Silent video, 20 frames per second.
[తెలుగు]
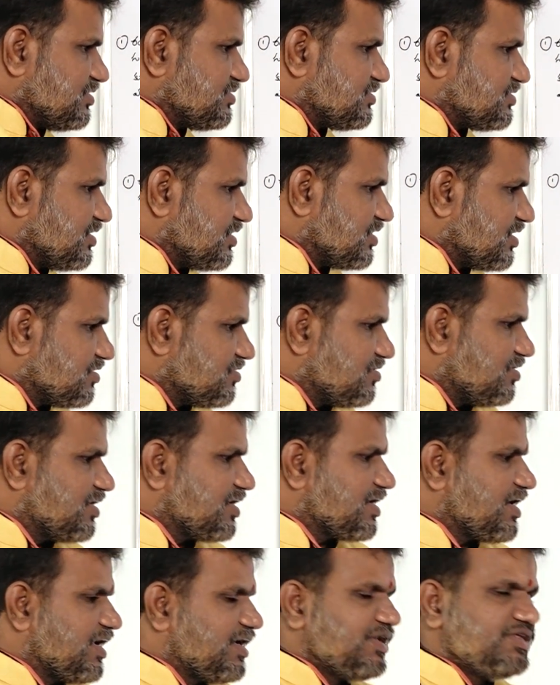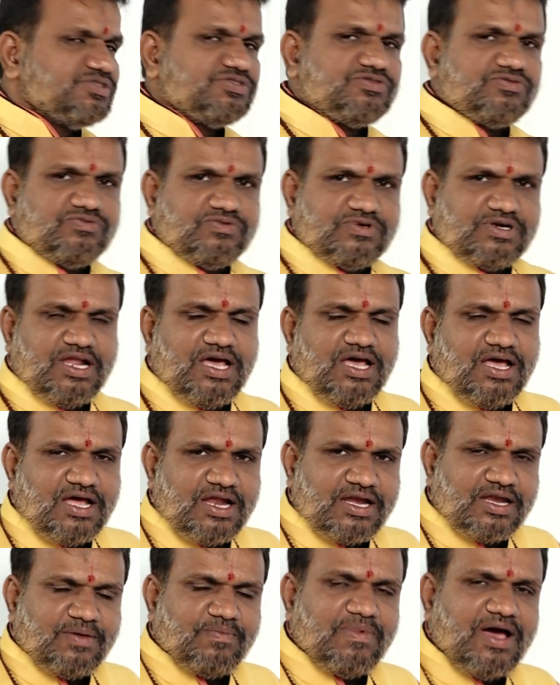స్థితిగతుల్ని ఖండిస్తూ ఉన్నా
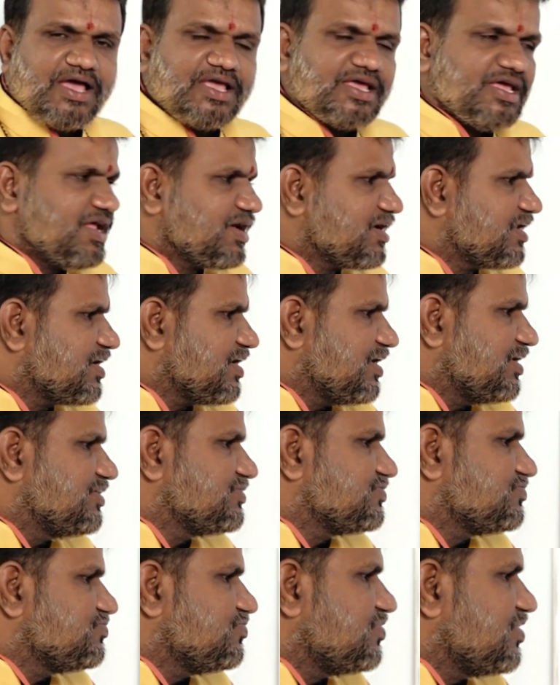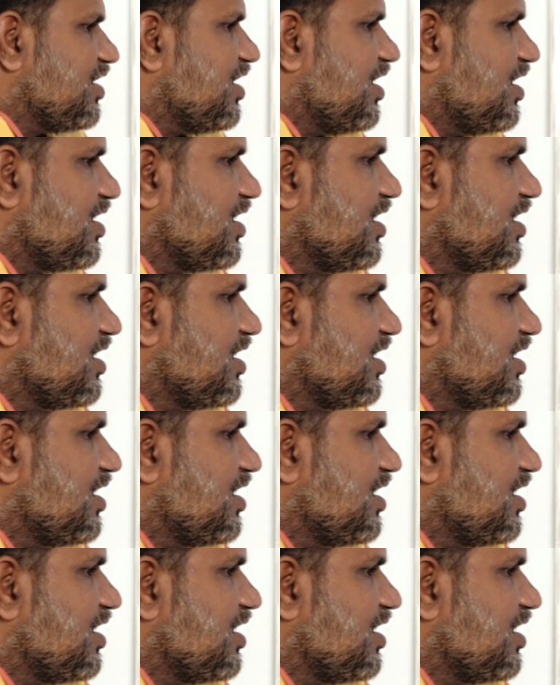అంటే భాగ్యరేఖను ఖండిస్తూ ఉన్నా